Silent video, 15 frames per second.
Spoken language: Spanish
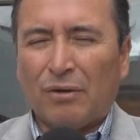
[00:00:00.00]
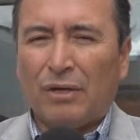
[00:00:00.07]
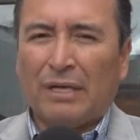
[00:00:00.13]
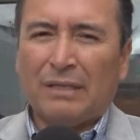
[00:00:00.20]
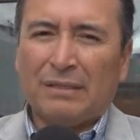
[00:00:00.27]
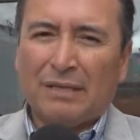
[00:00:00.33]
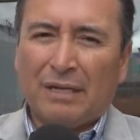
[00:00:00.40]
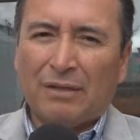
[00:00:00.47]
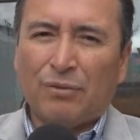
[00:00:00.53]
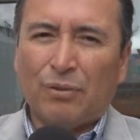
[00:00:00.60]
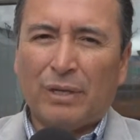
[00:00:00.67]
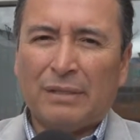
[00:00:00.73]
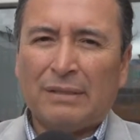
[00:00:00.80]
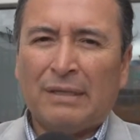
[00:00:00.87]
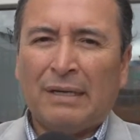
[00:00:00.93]
con las
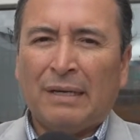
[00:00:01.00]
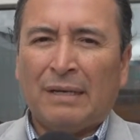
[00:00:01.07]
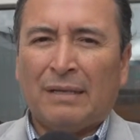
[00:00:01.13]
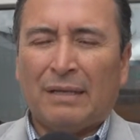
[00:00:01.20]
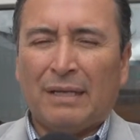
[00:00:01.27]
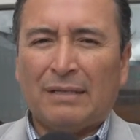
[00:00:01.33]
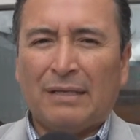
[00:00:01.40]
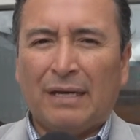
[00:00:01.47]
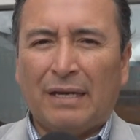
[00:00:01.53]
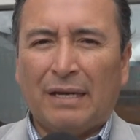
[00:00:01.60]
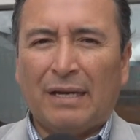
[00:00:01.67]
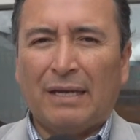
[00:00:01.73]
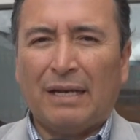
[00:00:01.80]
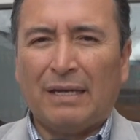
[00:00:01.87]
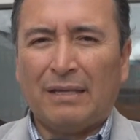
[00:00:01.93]
escrituras de
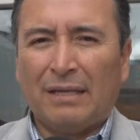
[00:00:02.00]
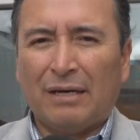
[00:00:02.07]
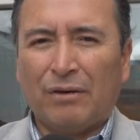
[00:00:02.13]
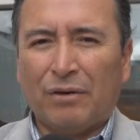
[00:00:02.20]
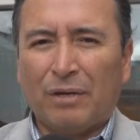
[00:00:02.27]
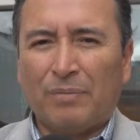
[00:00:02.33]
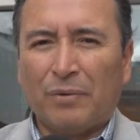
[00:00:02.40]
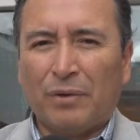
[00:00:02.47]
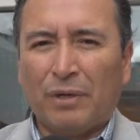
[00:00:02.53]
seguir adelante con el